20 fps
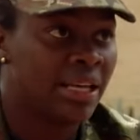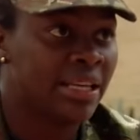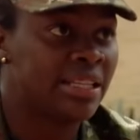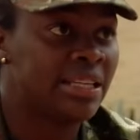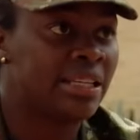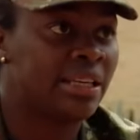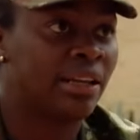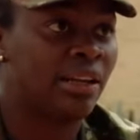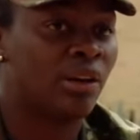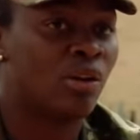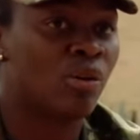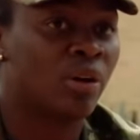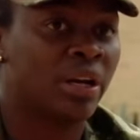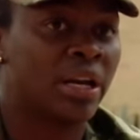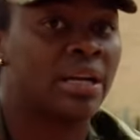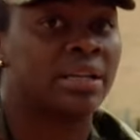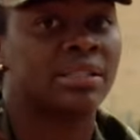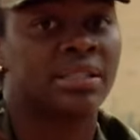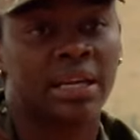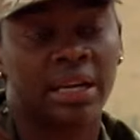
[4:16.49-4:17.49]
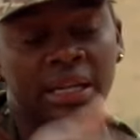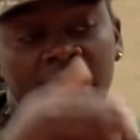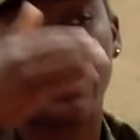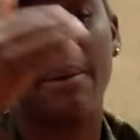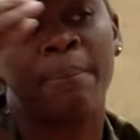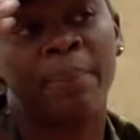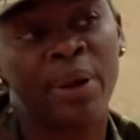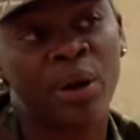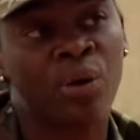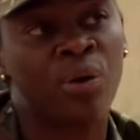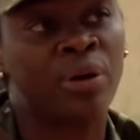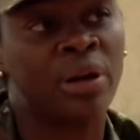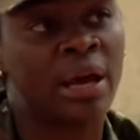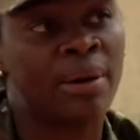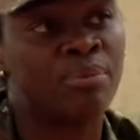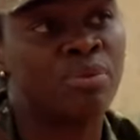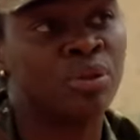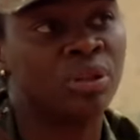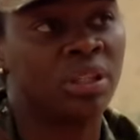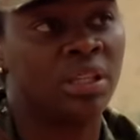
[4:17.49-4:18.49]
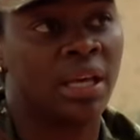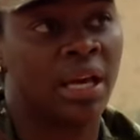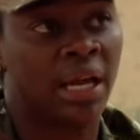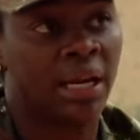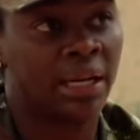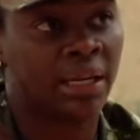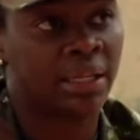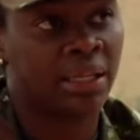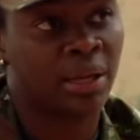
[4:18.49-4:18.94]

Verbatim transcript: y lograr ser campeona mundial